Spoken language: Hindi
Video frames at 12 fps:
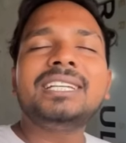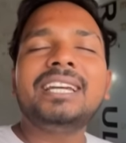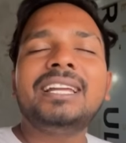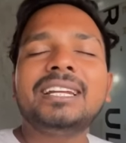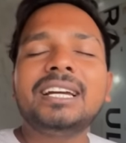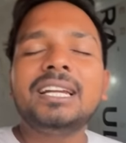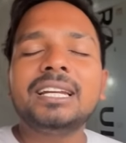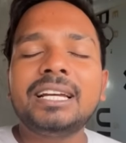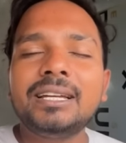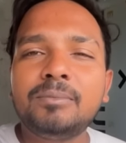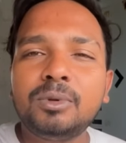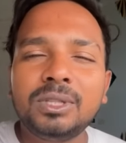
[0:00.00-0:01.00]
ही हल्का
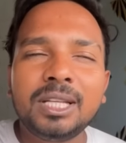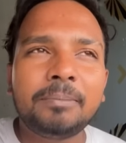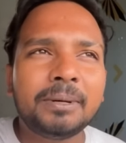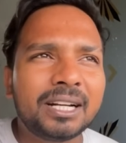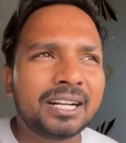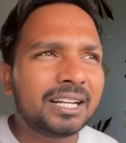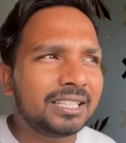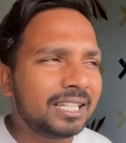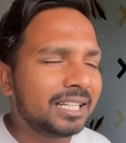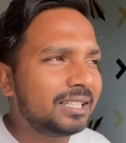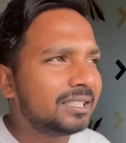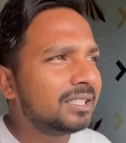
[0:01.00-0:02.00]
हल्का बूंदे पड़ रहा
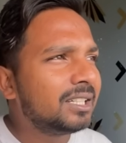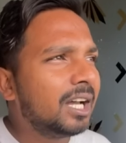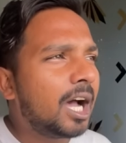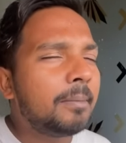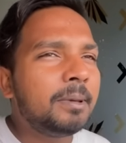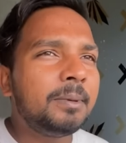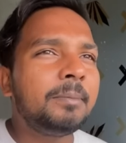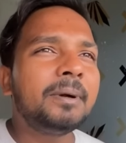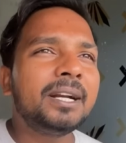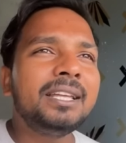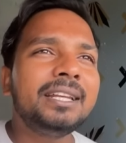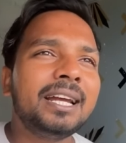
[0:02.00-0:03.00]
था अभी भी
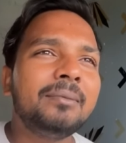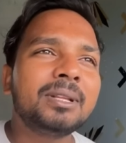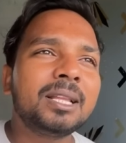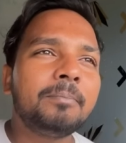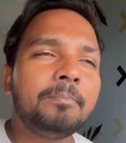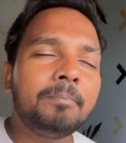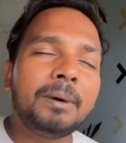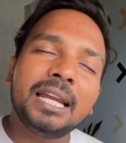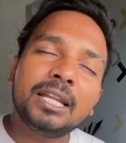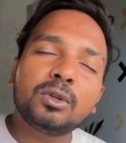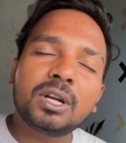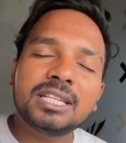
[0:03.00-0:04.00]
पढ़ ही रहा है मतलब
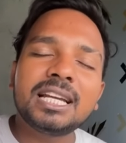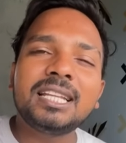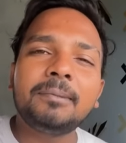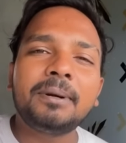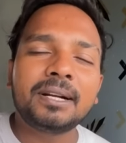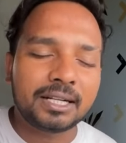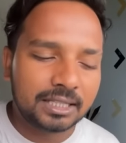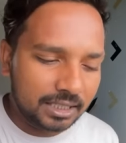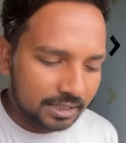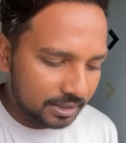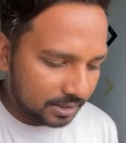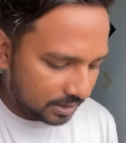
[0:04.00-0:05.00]
पहले थोड़ा ज़्यादा पड़ रहा था
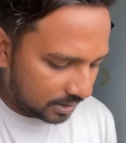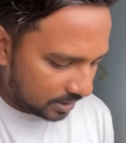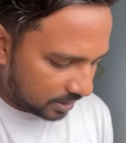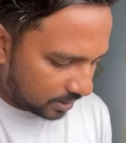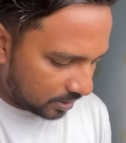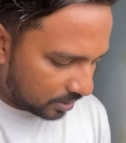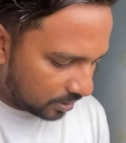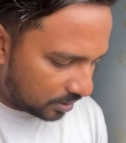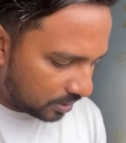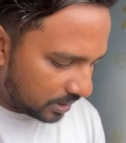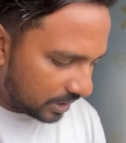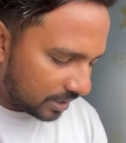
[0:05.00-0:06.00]

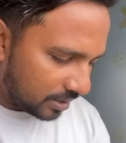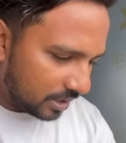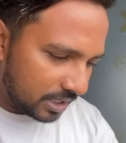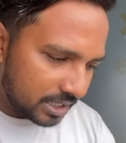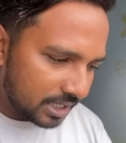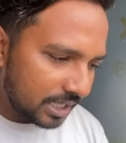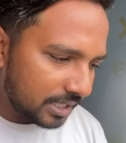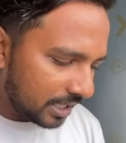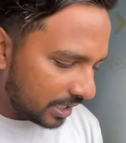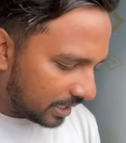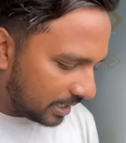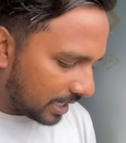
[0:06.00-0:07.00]
तो इधर इसलिए
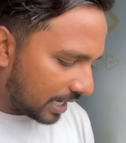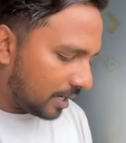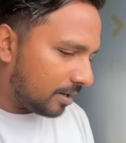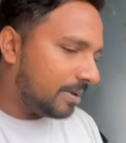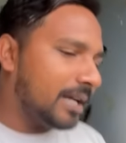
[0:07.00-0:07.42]
इधर नहीं आया अभी